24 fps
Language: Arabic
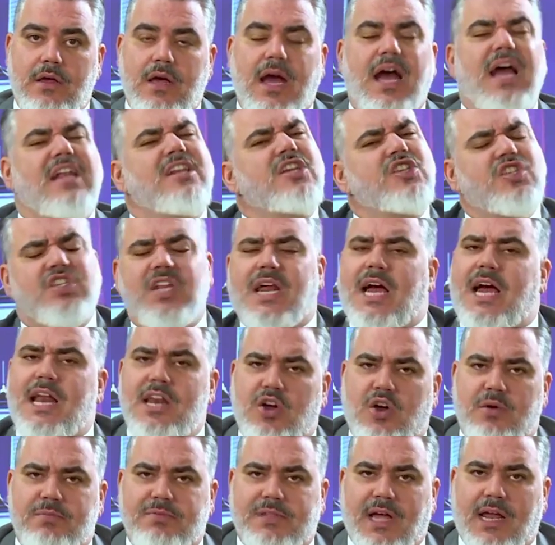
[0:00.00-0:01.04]
غادي نشرحها
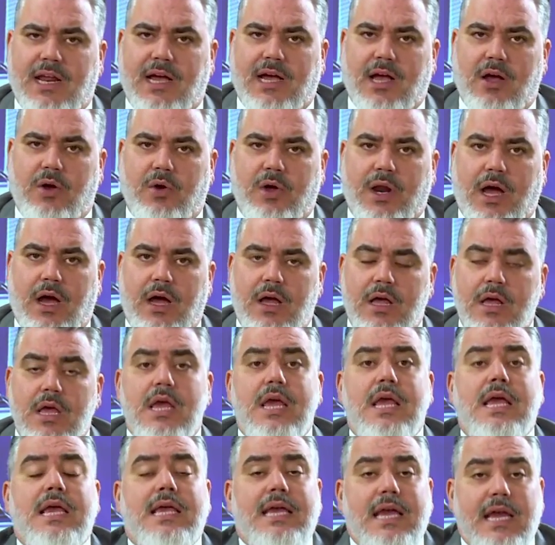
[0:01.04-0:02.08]
لكم بطريقة أخرى
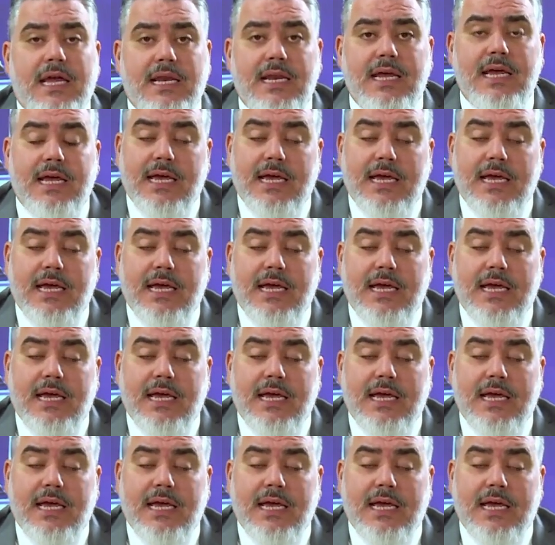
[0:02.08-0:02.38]
يعني